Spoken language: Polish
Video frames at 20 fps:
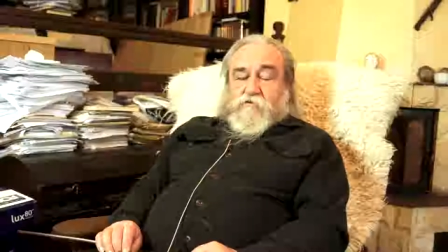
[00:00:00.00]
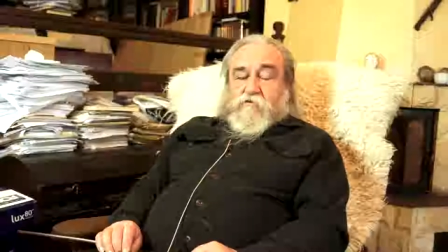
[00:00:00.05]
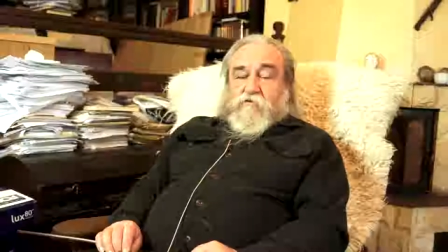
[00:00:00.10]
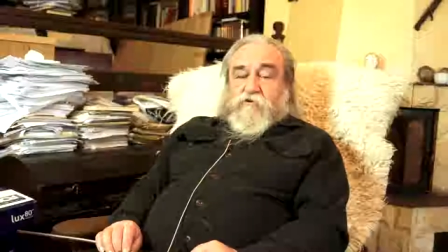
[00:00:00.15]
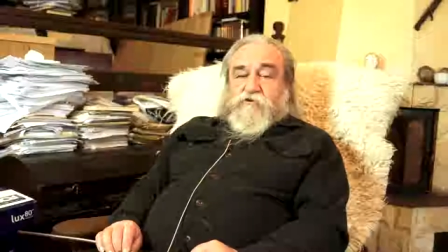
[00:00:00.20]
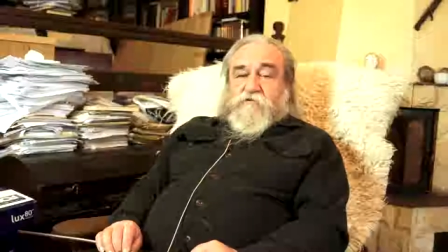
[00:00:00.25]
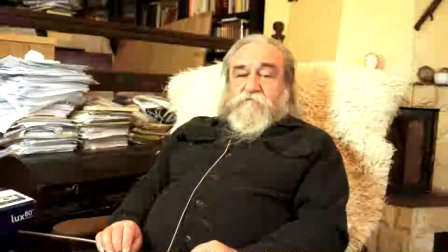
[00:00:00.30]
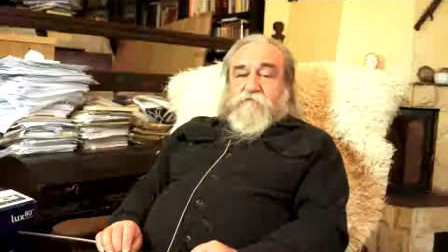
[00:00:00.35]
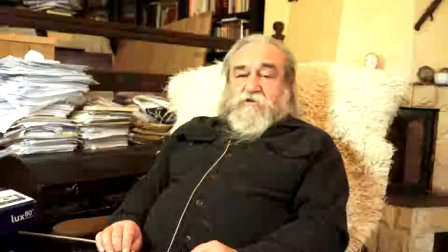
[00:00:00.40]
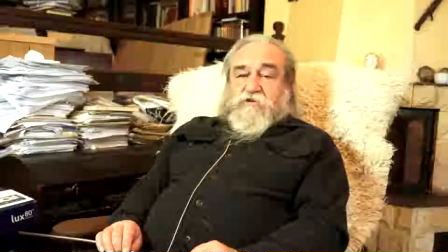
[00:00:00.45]

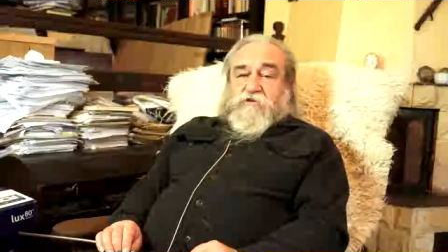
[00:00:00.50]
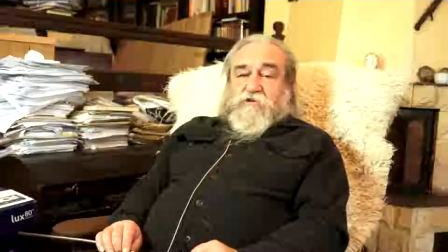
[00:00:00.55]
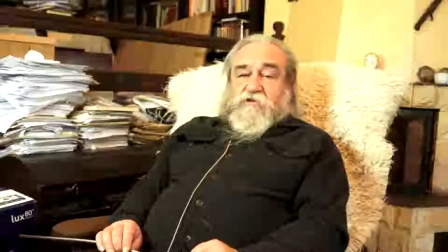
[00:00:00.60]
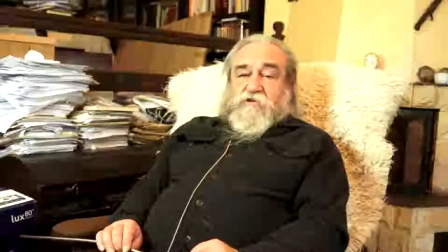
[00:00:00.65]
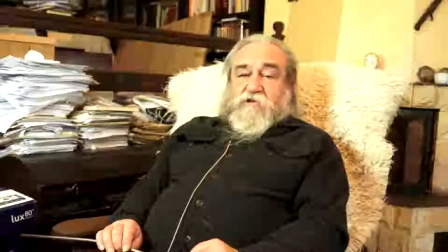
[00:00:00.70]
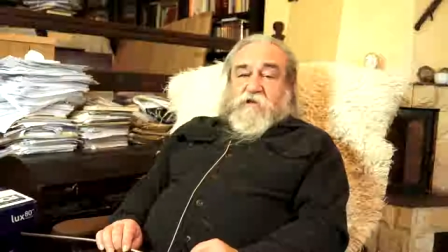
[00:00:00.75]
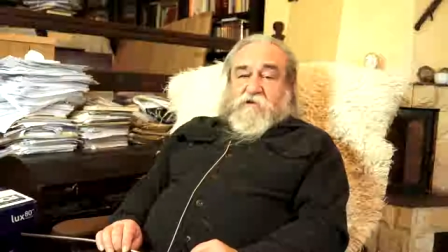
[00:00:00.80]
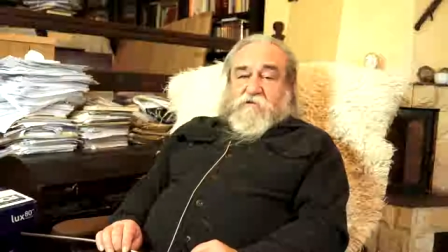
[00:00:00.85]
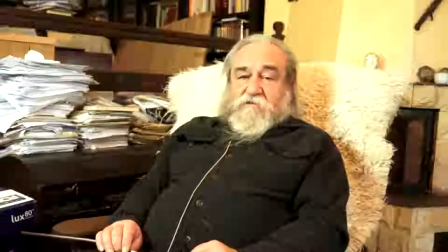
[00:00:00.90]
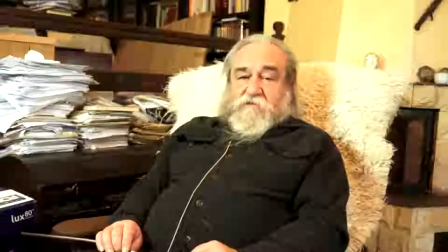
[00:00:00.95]
Oczywiście
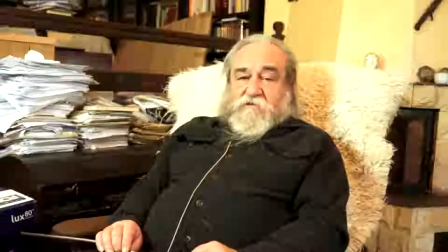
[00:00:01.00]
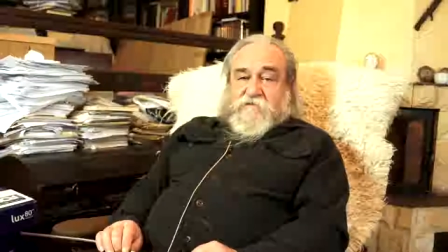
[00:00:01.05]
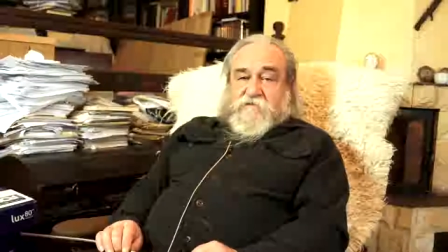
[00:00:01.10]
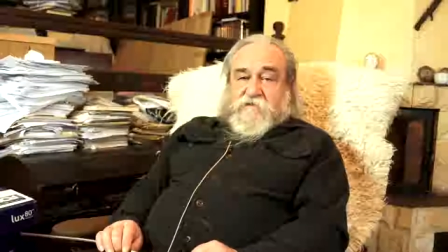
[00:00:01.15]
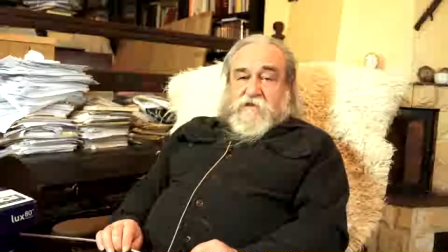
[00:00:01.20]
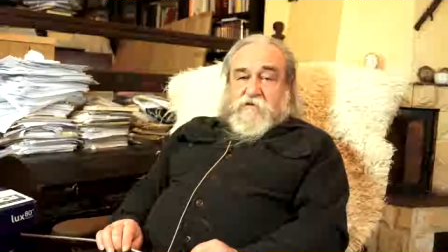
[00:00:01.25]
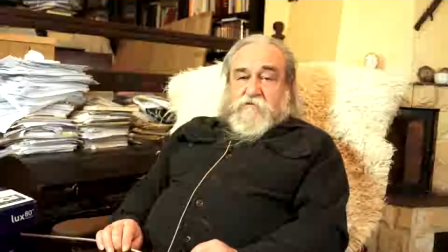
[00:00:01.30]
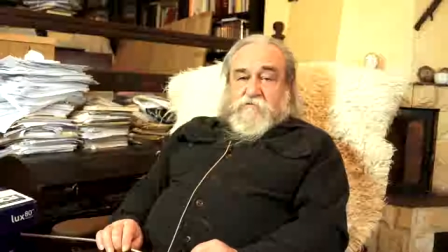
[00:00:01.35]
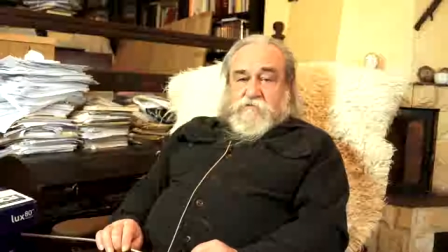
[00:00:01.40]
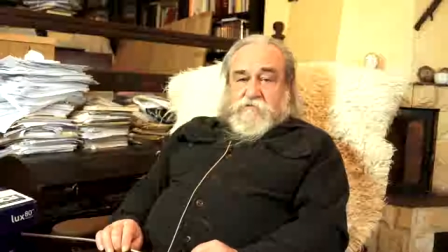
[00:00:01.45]
szlachta,
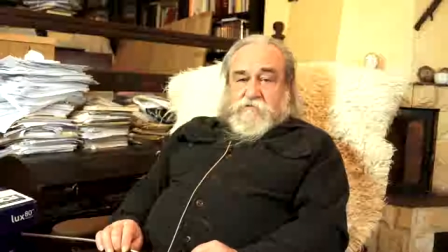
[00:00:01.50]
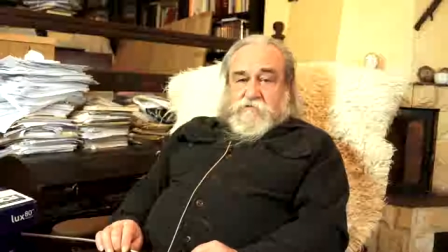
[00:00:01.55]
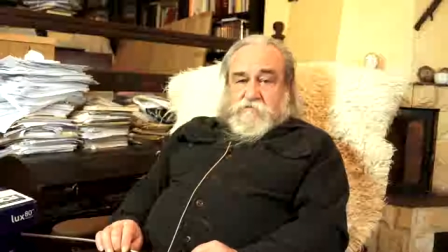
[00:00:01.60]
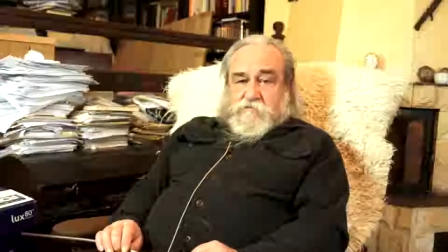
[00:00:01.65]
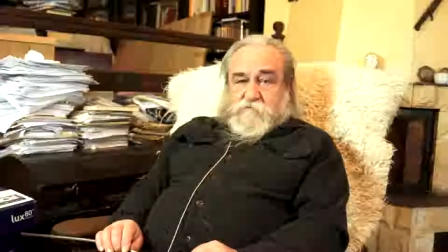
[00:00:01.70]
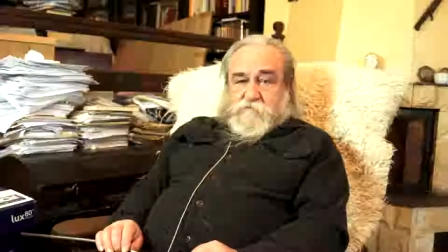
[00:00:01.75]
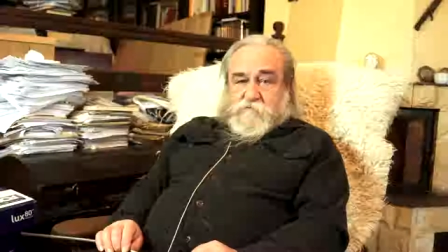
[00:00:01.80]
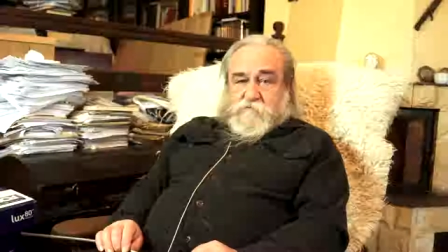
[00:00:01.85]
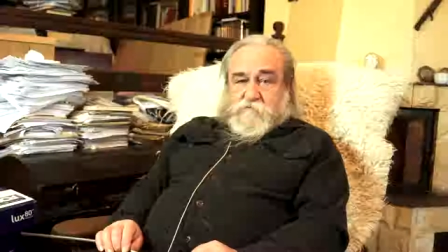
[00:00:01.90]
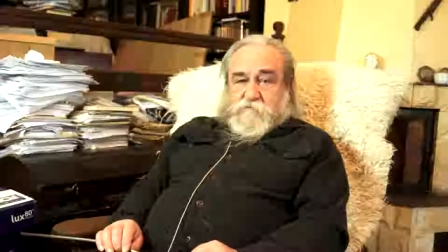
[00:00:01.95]
znając
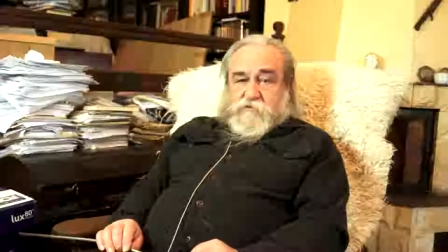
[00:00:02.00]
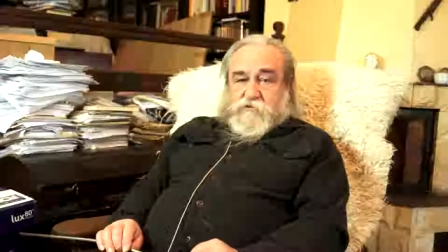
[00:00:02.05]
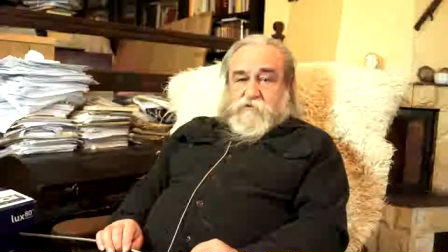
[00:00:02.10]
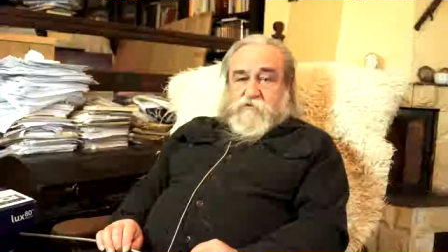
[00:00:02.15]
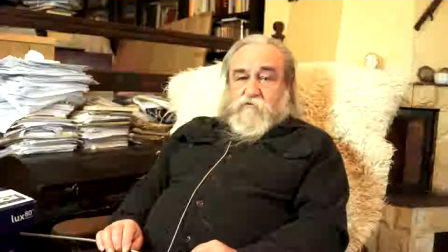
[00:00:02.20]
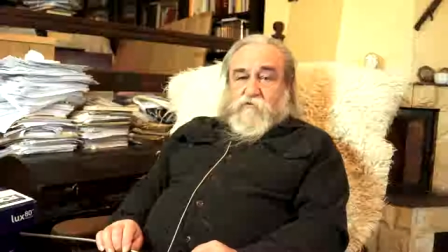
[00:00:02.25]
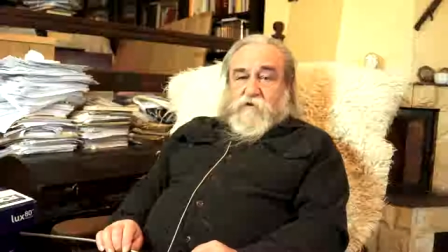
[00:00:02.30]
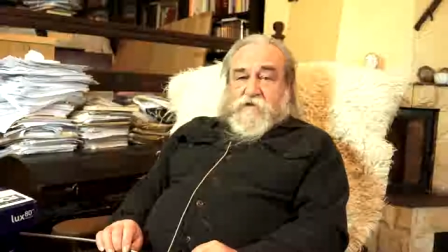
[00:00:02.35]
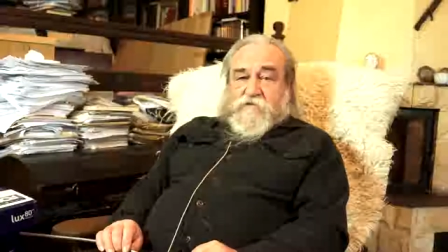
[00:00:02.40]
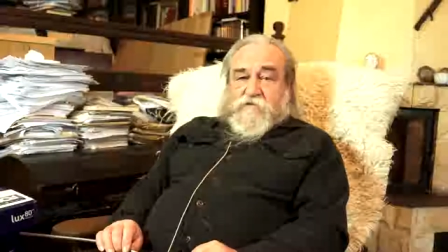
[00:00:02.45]

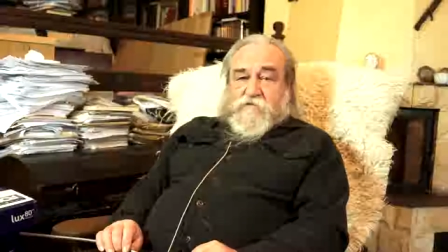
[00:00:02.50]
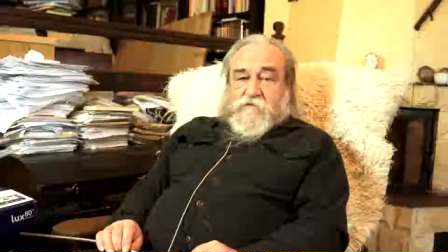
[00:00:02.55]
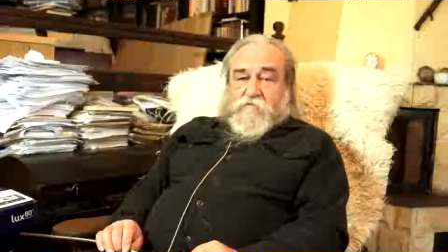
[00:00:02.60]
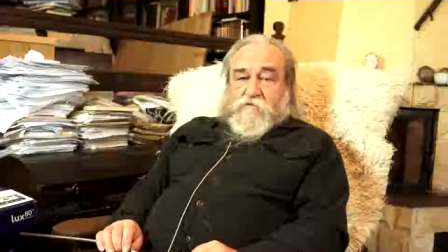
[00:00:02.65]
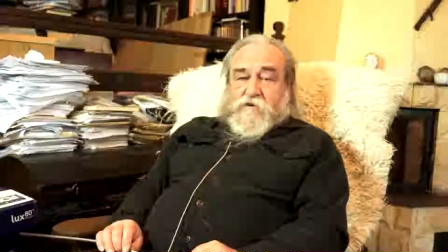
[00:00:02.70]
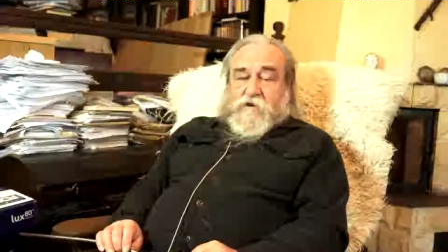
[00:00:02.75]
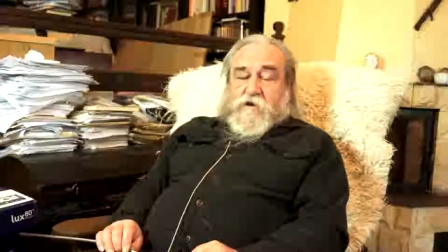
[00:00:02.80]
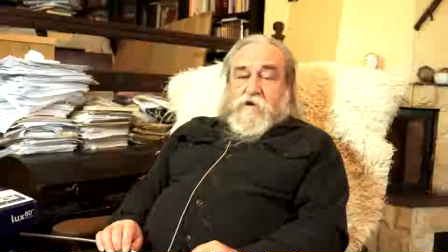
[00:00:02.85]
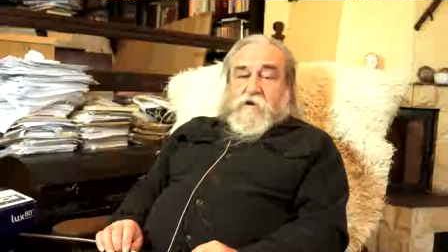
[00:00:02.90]
sytuację,